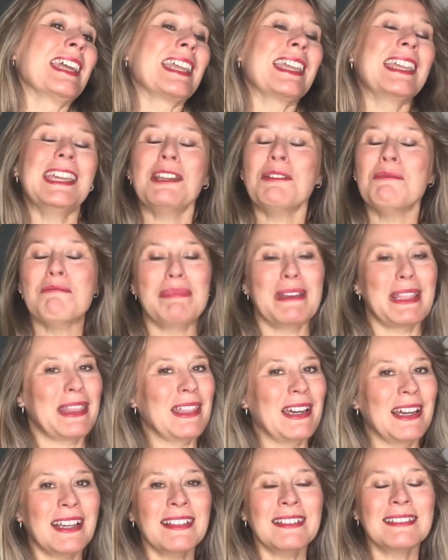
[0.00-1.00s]
quiero
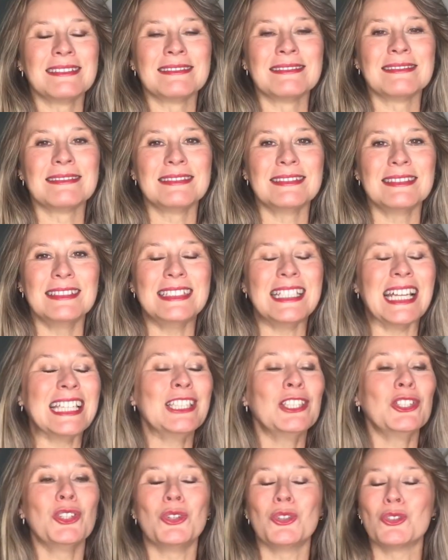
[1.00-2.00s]
empezar
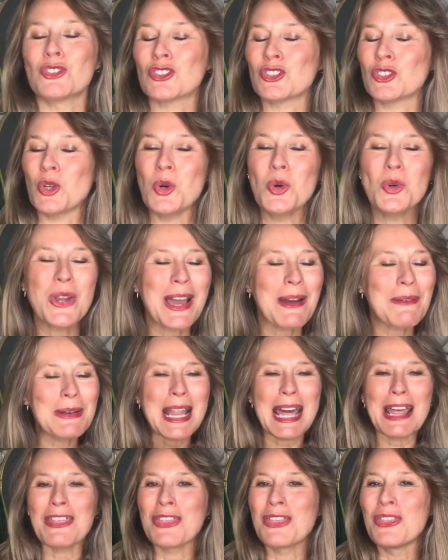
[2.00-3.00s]
dándoos un
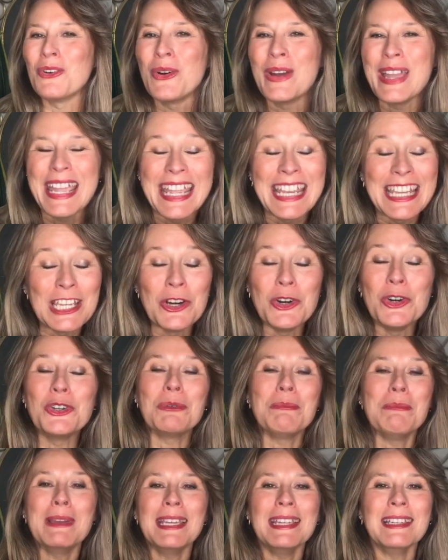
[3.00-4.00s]
abrazo
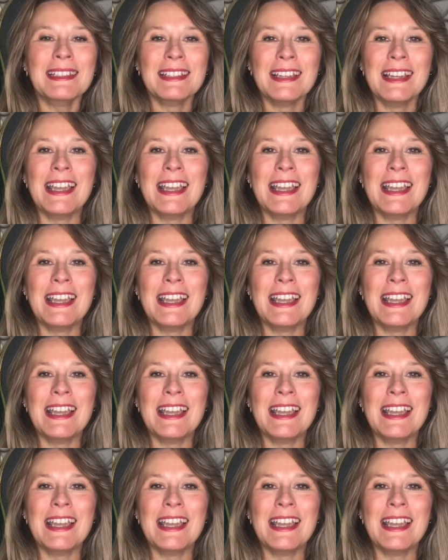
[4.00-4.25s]
enorme